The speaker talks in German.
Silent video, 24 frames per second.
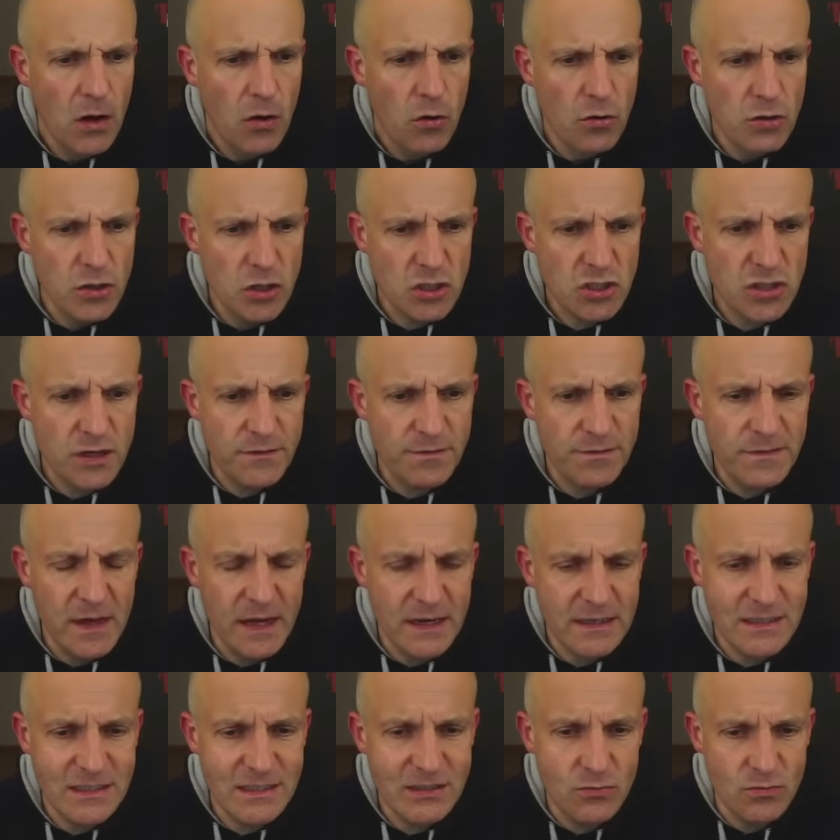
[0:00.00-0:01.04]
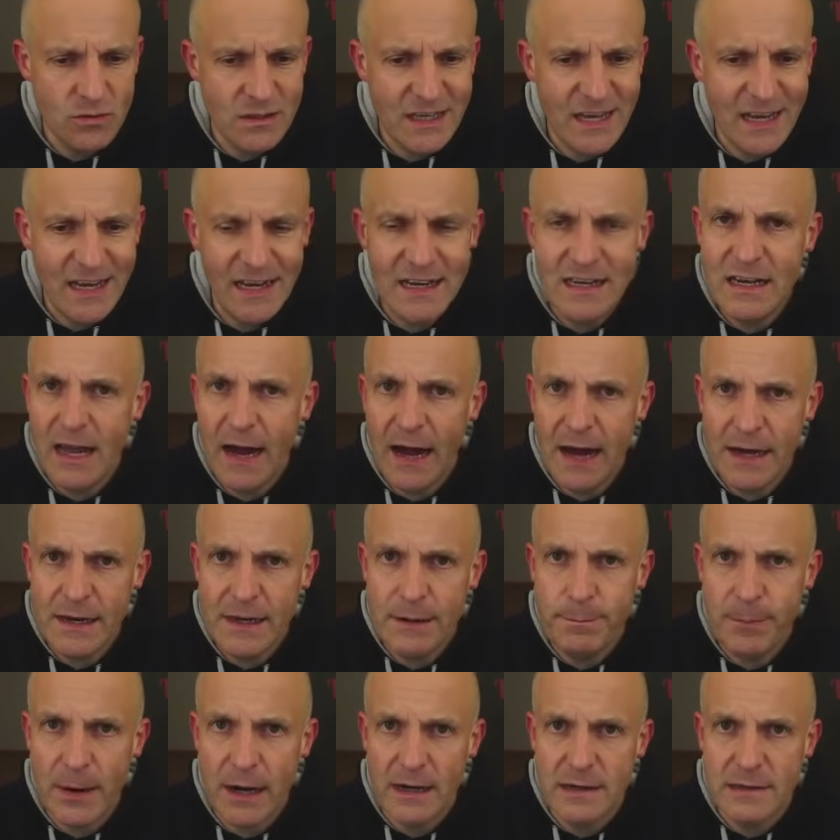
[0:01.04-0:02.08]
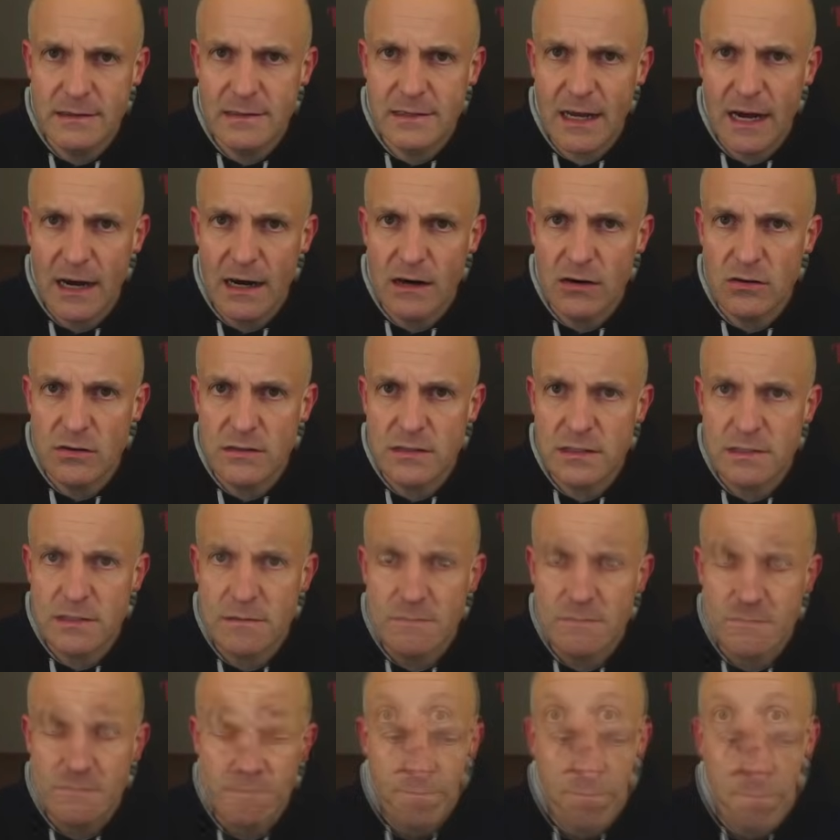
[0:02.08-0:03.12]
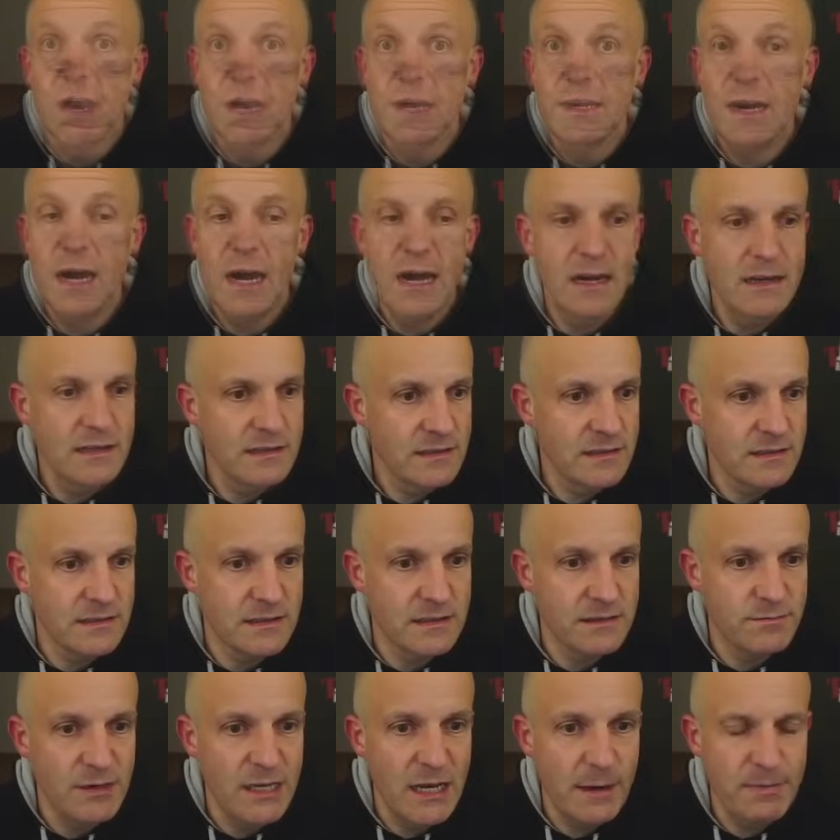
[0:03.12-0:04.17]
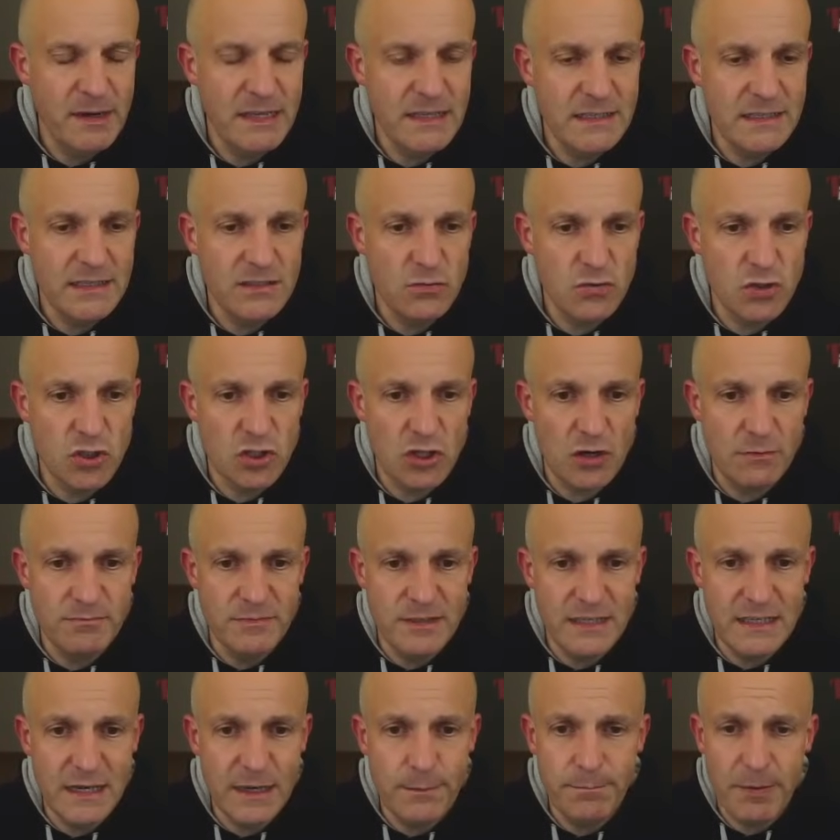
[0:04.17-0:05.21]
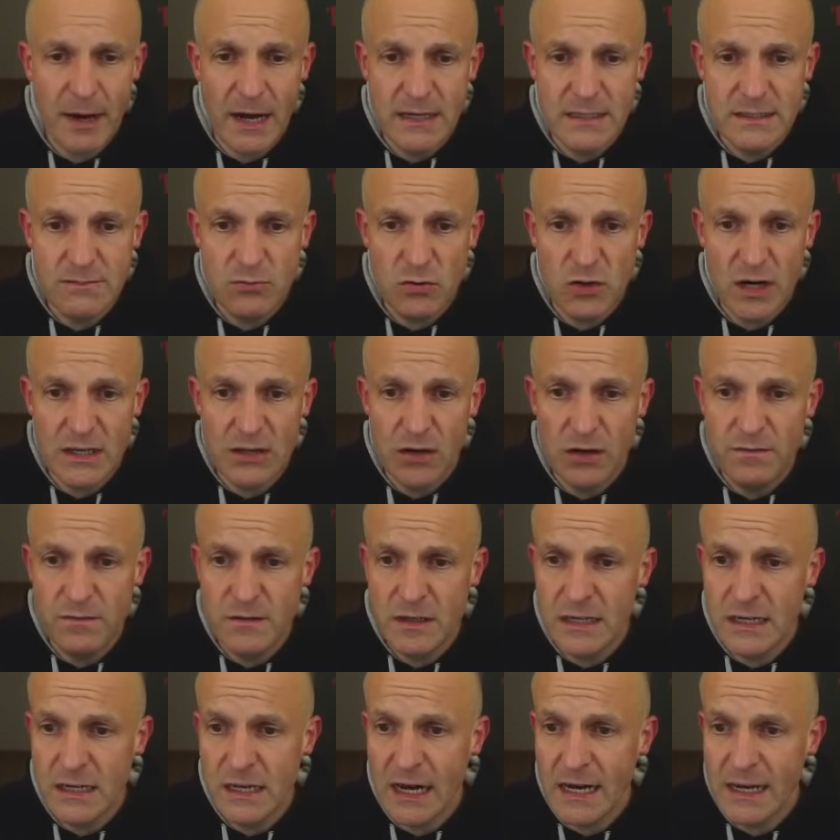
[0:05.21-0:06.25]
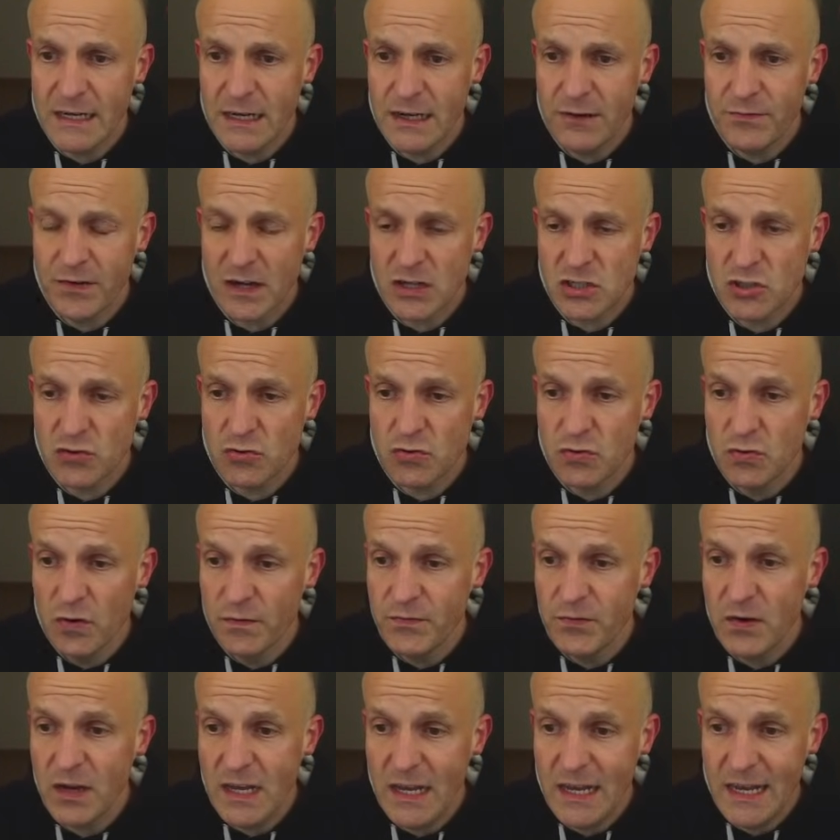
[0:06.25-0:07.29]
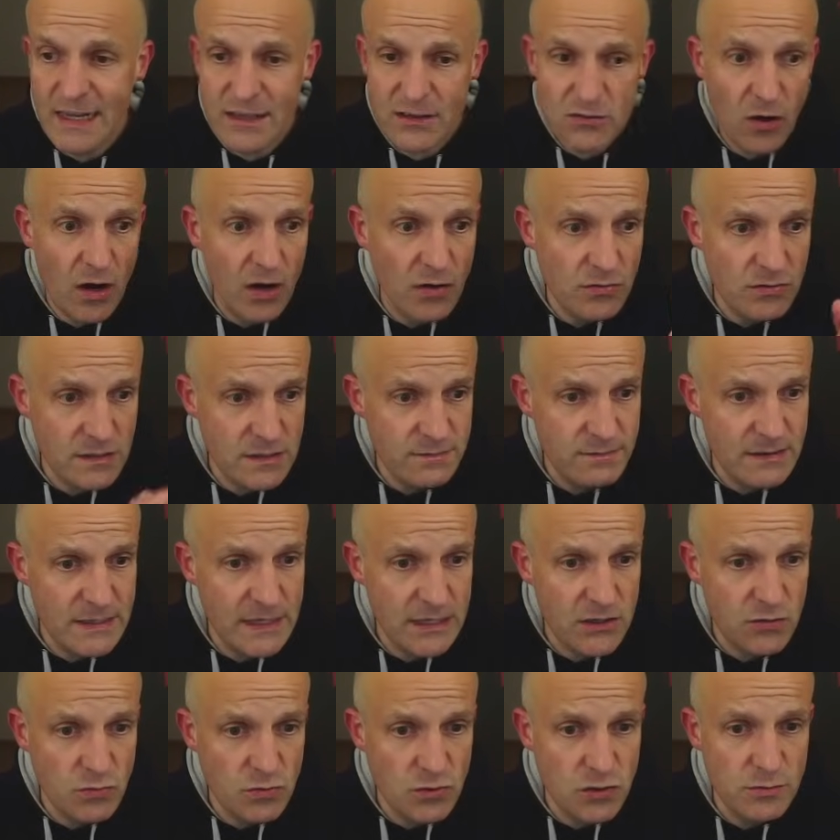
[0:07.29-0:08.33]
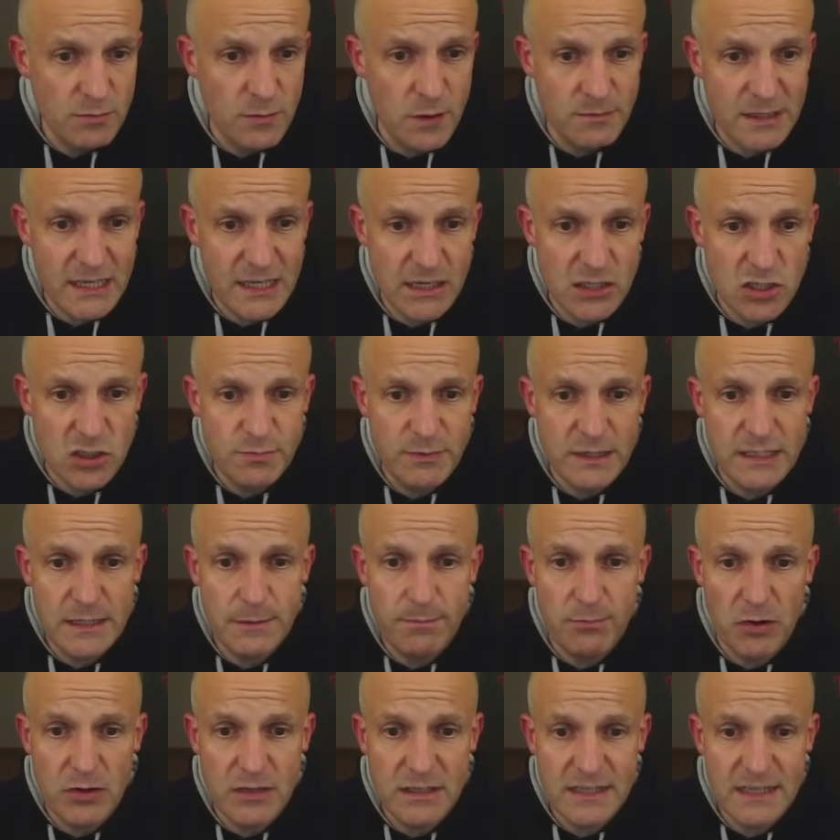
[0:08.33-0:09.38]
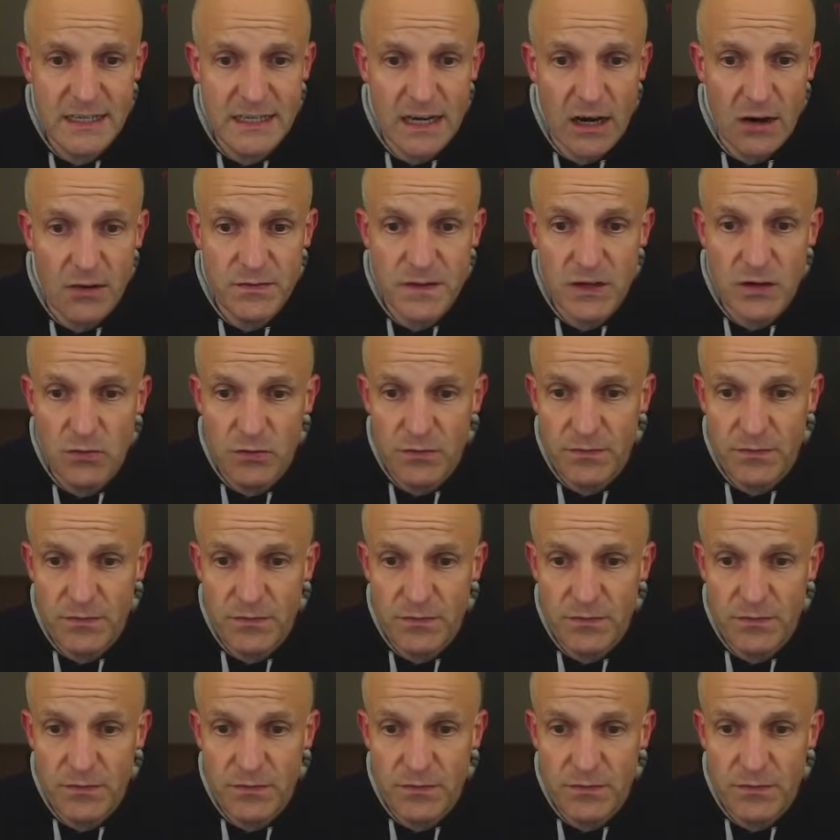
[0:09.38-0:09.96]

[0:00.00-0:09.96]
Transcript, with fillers: Unterschriftenaktion gegen Ladepreischaos. Weiter heißt es, mit der Petition stoppen Sie den Preis, woran öffentlicher Ladeinfrastruktur für Elektroautos will der YouTuber Michael Schmidt die Politik auf